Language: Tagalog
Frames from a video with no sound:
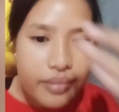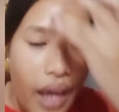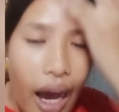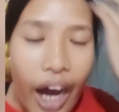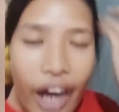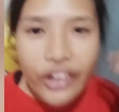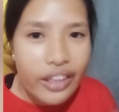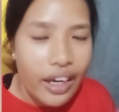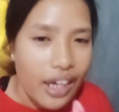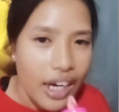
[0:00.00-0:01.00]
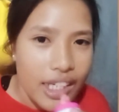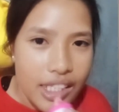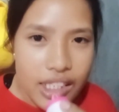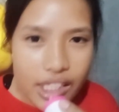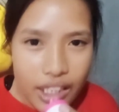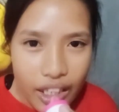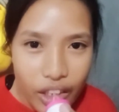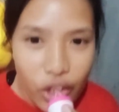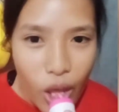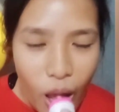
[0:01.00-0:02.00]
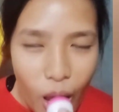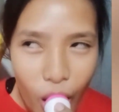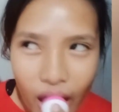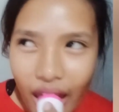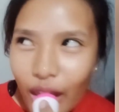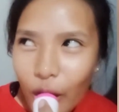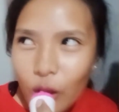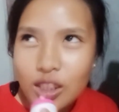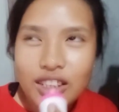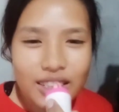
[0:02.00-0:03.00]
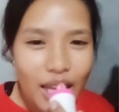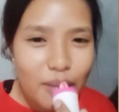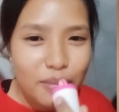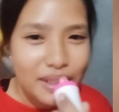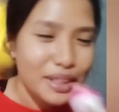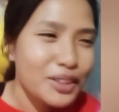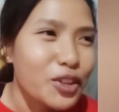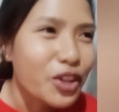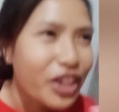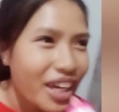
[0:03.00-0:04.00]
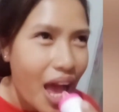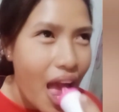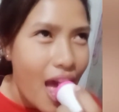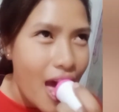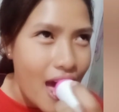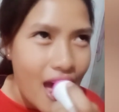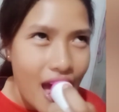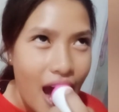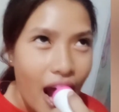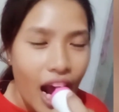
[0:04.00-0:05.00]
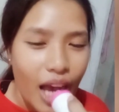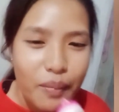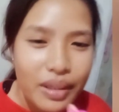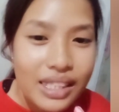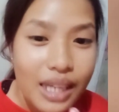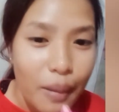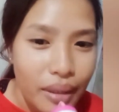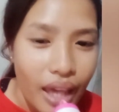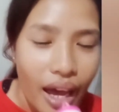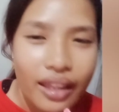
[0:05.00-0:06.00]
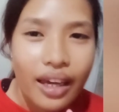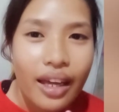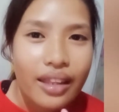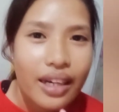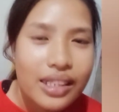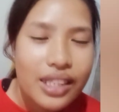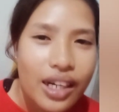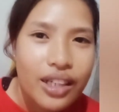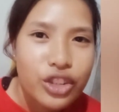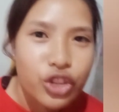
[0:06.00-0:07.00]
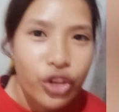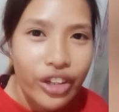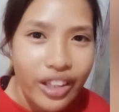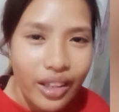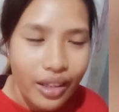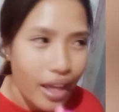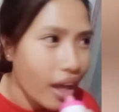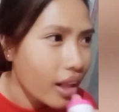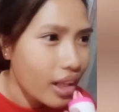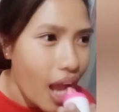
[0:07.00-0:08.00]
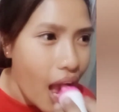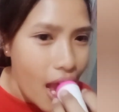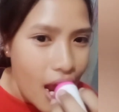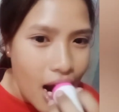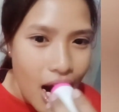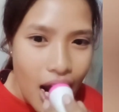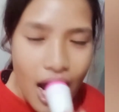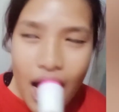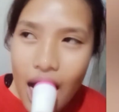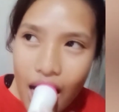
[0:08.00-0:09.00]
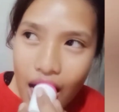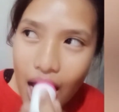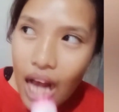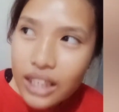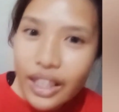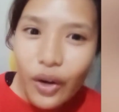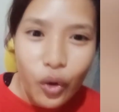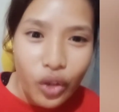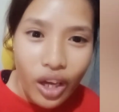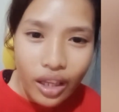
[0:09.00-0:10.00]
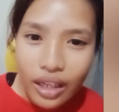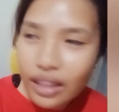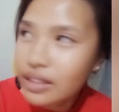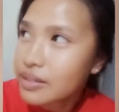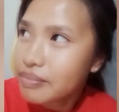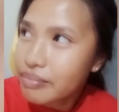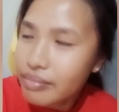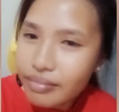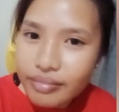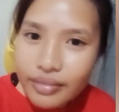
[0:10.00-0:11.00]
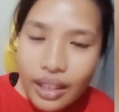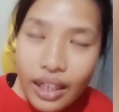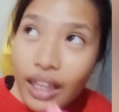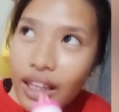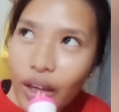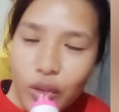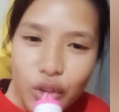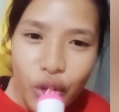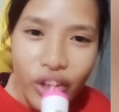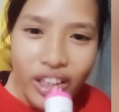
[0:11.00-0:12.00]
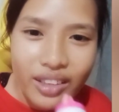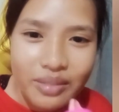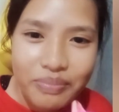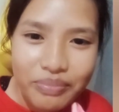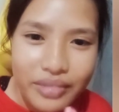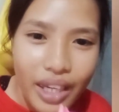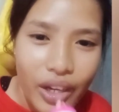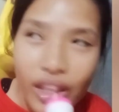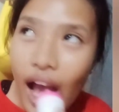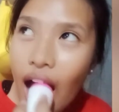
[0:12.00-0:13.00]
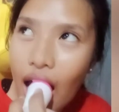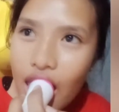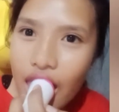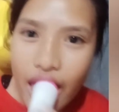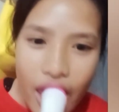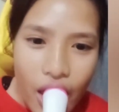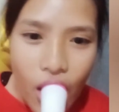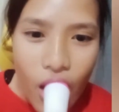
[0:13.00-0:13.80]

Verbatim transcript: Ayun nga guys, nakita niyo yung cake ko. Salamat sa Joy. Um, I mean, salamat kay Ate Ganda sa Joy. Yan. Kaka, siya ko dahil ah, ang ganda yung Joy. Ayan na. Thank you.